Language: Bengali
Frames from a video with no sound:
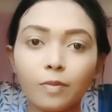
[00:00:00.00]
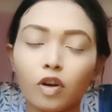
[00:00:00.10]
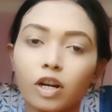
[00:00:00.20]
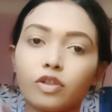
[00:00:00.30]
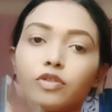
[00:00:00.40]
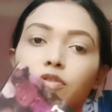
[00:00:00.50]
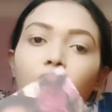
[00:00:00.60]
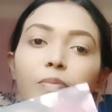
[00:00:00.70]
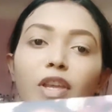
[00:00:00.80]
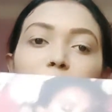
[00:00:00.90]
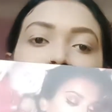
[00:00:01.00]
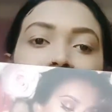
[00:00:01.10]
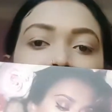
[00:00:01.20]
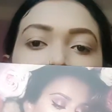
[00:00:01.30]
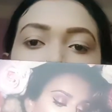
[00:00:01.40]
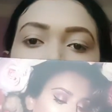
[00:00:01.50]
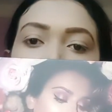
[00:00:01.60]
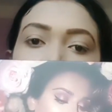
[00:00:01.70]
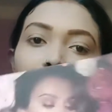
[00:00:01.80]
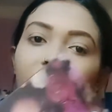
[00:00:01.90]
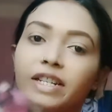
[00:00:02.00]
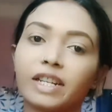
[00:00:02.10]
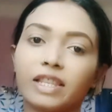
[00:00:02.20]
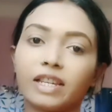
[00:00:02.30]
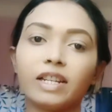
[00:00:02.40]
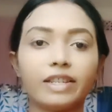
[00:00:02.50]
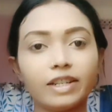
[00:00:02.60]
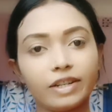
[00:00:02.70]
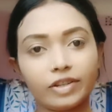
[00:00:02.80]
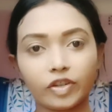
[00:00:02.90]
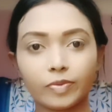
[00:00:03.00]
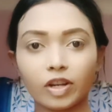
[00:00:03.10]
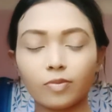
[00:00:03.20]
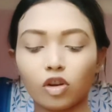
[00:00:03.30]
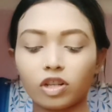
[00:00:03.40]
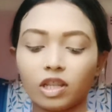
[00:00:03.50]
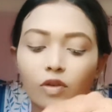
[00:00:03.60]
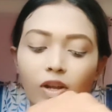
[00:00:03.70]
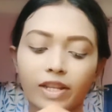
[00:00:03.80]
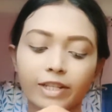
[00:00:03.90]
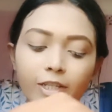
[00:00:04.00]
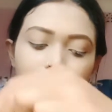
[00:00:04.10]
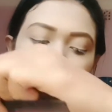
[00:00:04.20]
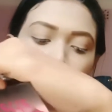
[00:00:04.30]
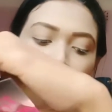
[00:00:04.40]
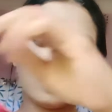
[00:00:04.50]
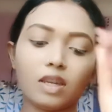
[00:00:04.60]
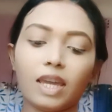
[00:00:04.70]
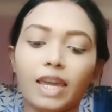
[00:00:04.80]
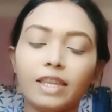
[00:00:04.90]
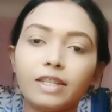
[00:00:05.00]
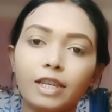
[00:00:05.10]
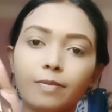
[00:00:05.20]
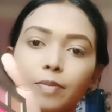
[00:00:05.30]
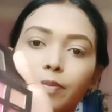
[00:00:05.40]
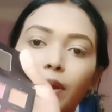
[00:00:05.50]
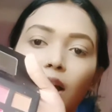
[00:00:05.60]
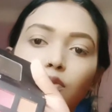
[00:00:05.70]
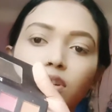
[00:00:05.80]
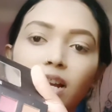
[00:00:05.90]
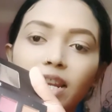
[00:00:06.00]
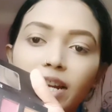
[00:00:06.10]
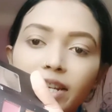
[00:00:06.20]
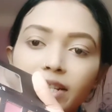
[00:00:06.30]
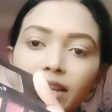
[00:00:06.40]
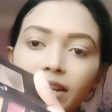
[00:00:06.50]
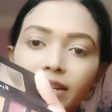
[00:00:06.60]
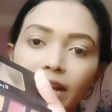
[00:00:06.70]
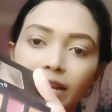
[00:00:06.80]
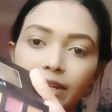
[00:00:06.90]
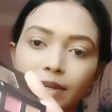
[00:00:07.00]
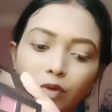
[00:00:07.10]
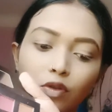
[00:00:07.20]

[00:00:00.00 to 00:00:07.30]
করার জন্য আমি আমার এই আই শ্যাডো প্যালেটটা থেকে লিঙ্ক ডেসক্রিপশান বক্সে দেওয়া আছে এই ডিপ ব্রাউন কালারের শেডটাকে নেব